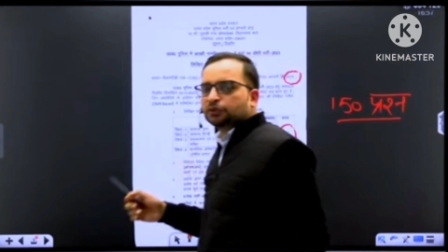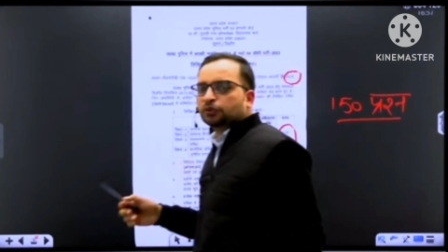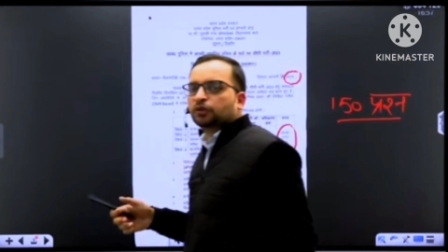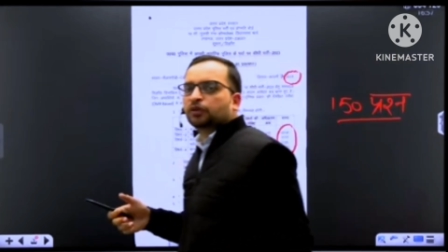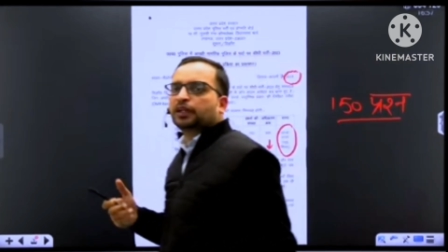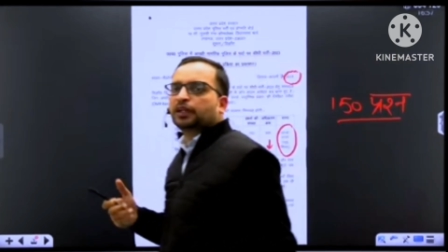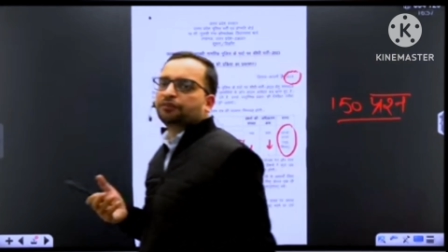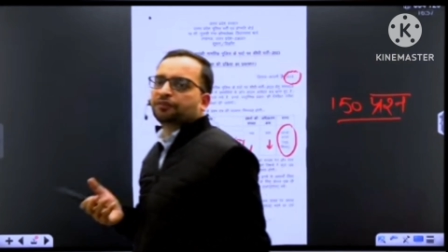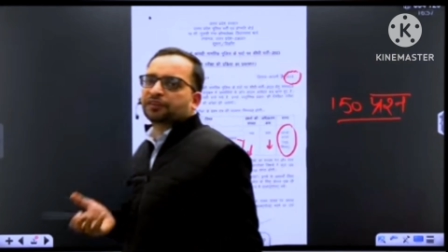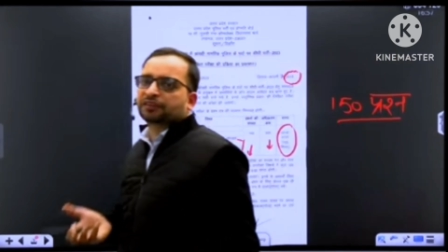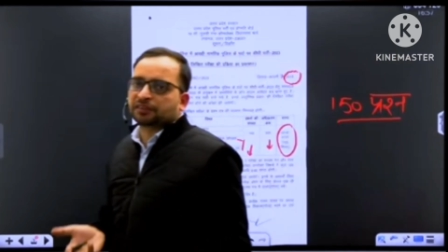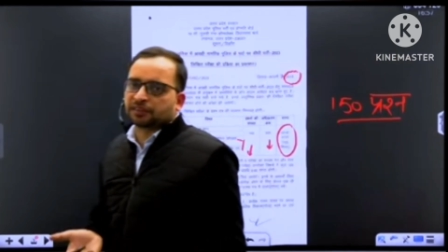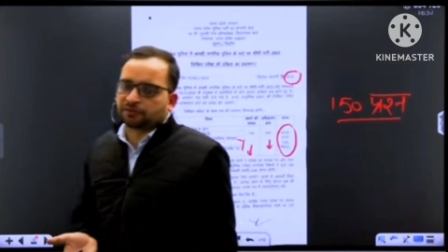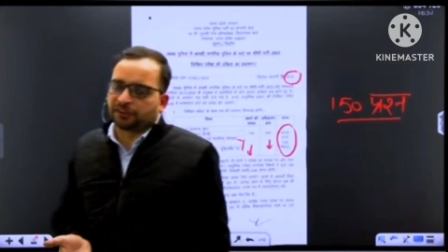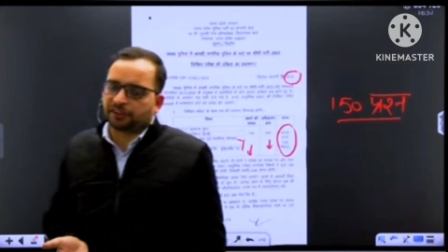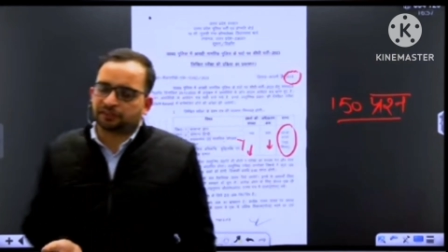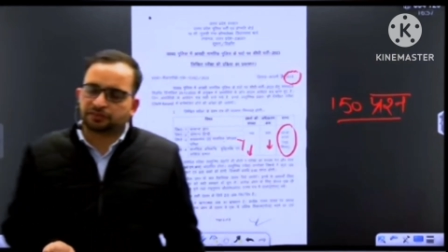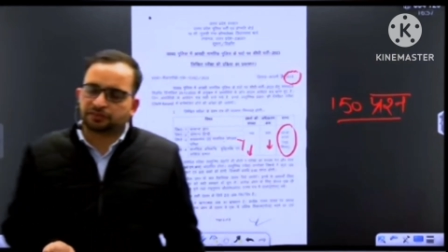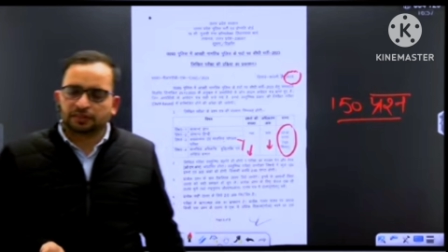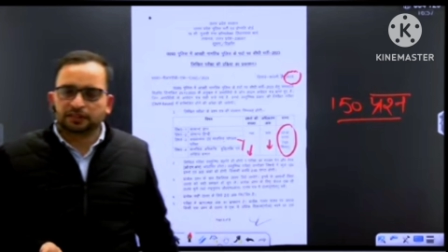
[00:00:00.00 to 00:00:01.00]
तो बच्चों को कहीं फिर
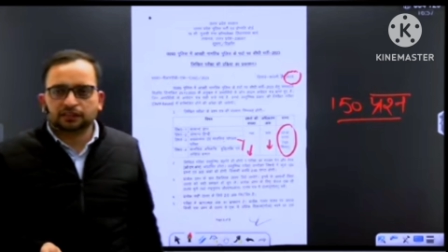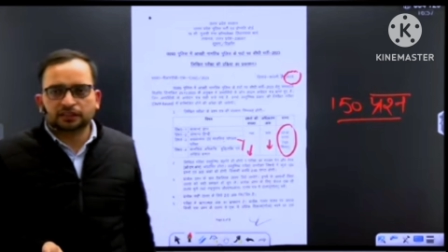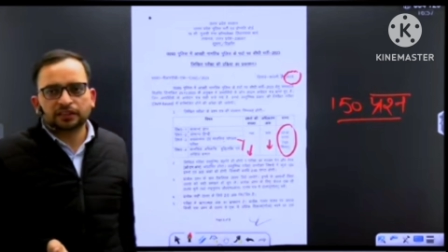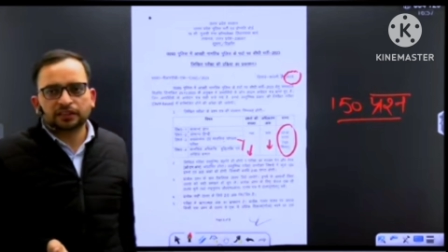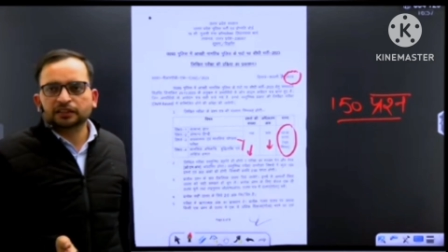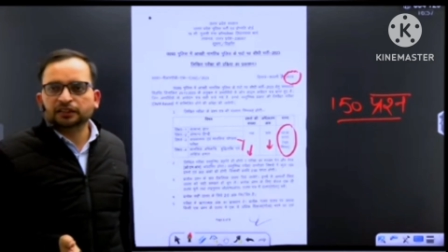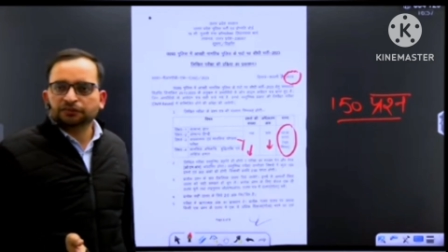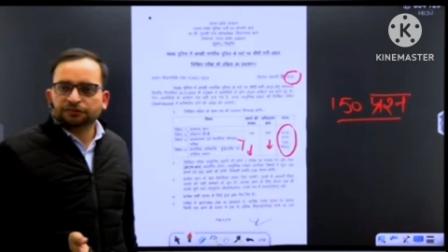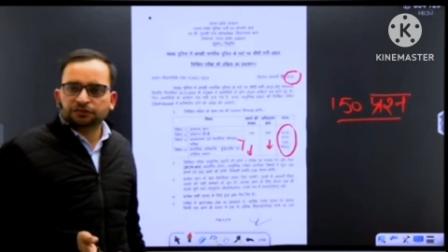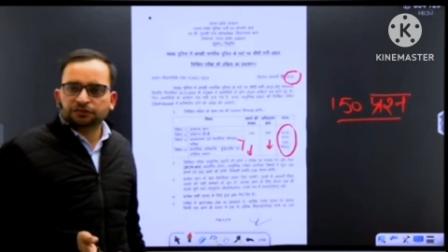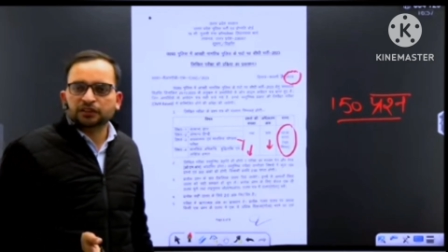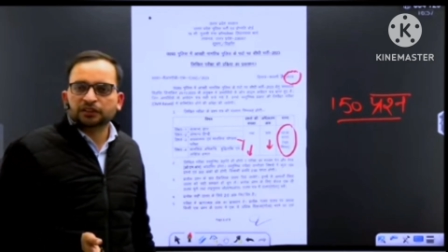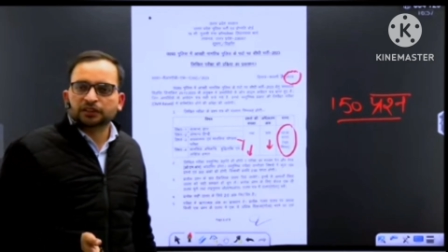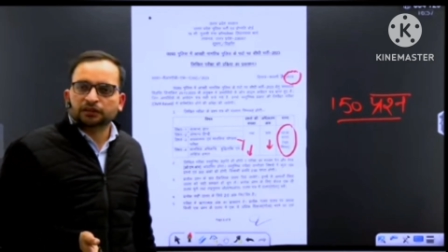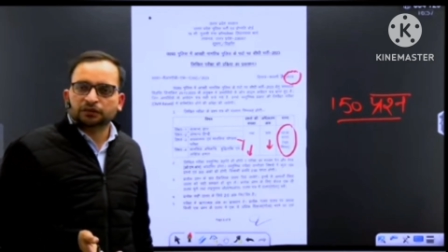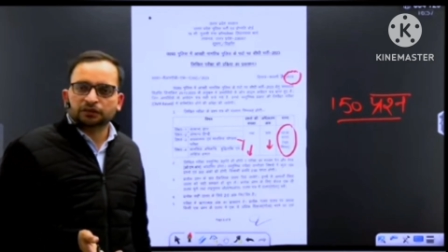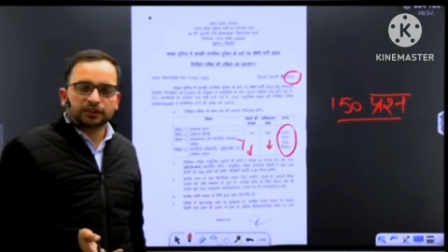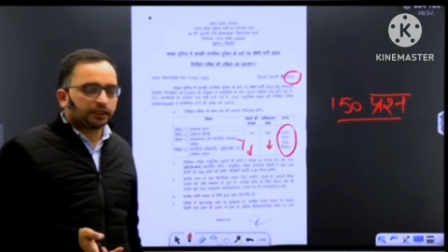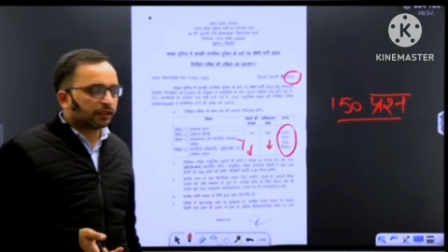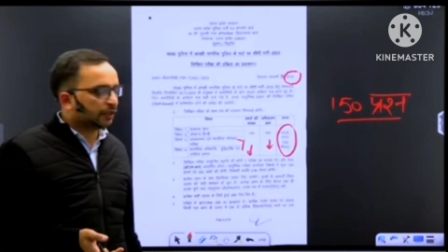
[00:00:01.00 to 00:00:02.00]
से फाइनली कंफ्यूजन
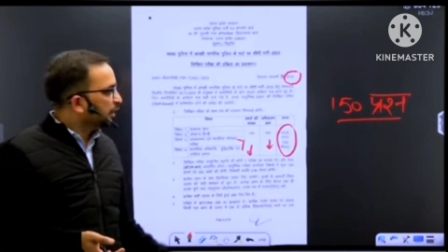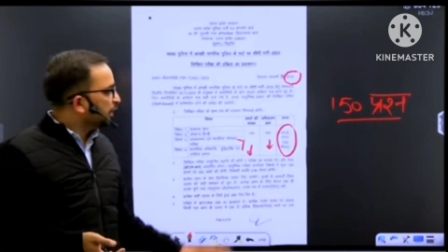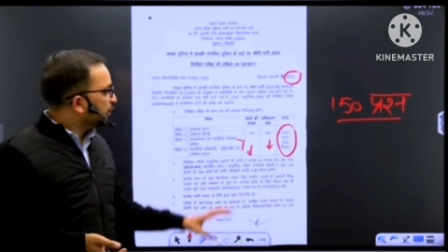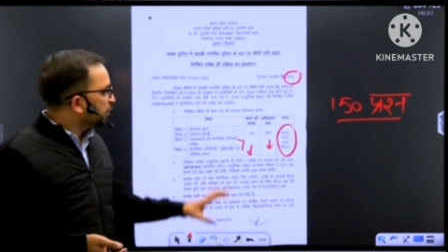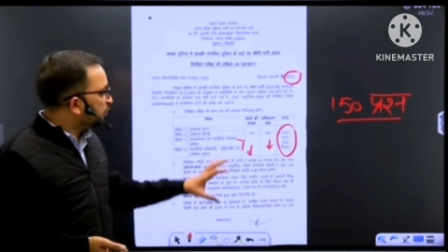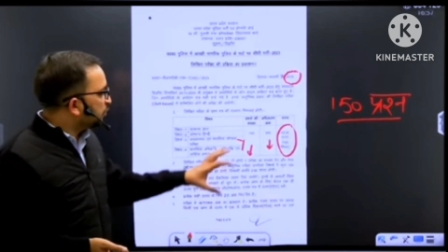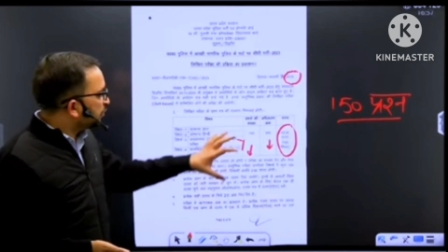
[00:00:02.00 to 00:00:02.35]
ना हो जाए